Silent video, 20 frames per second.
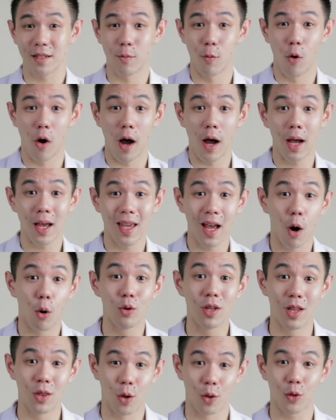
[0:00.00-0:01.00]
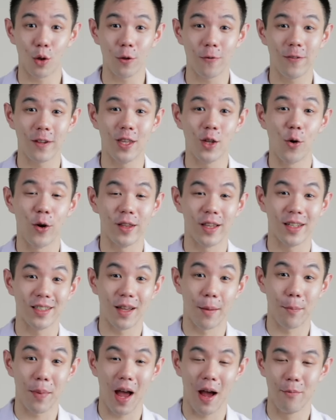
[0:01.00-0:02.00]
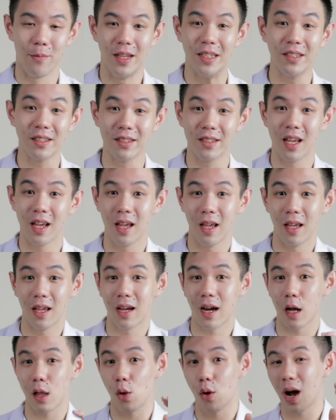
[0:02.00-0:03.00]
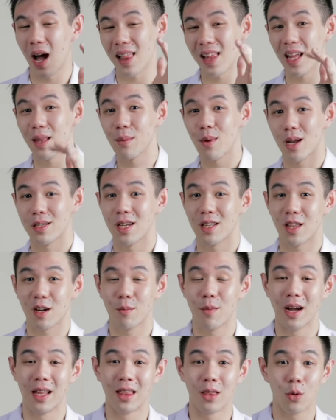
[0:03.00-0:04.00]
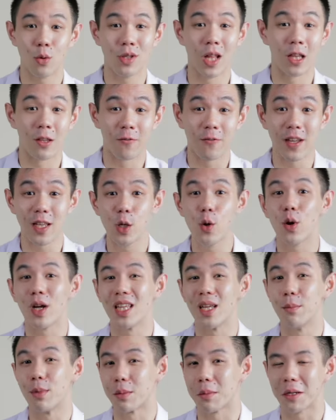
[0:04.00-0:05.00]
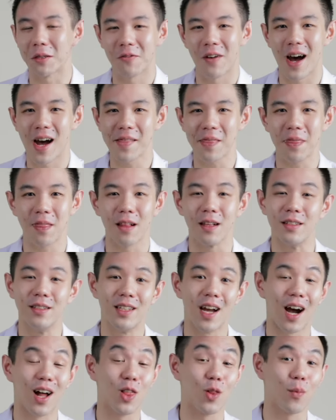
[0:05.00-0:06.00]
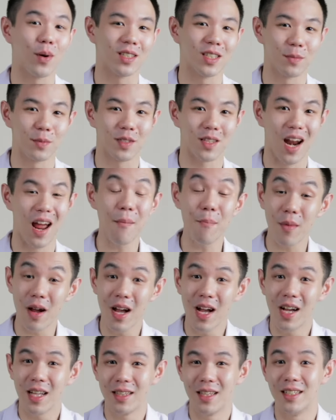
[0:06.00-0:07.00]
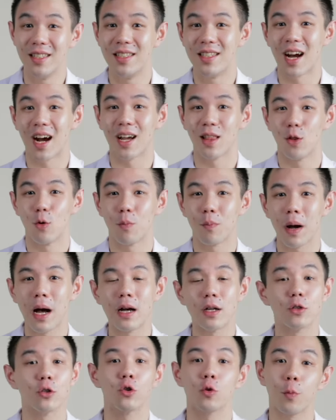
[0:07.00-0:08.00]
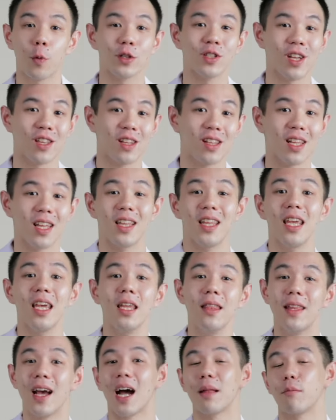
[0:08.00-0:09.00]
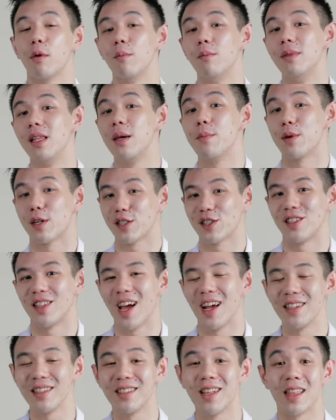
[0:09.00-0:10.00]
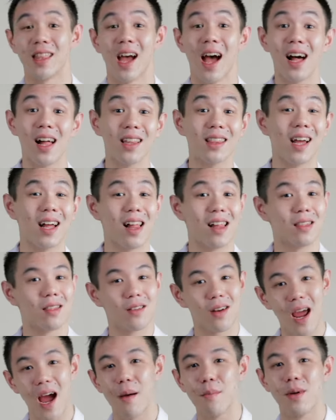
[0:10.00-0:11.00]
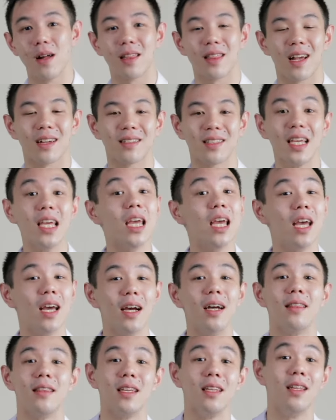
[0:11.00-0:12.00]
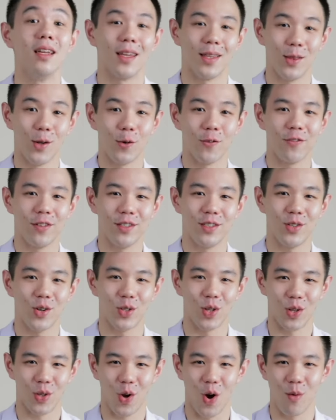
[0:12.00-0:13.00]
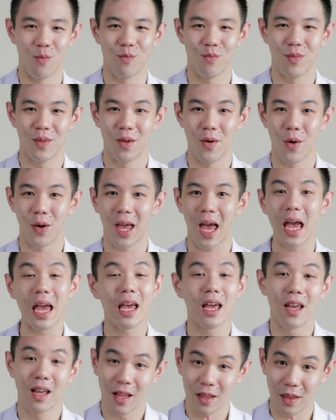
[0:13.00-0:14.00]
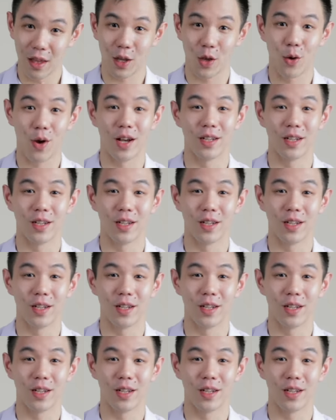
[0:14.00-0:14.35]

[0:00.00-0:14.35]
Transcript: semua yang udah nonton video ini sampai habis. Kalau kalian merasa terbantu dan video ini bermanfaat, jangan lupa subscribe dan jangan lupa support channel ini dengan membeli merchandise dan alat-alat rehabilitasi di theindophysio.com. Oke, okay? thank you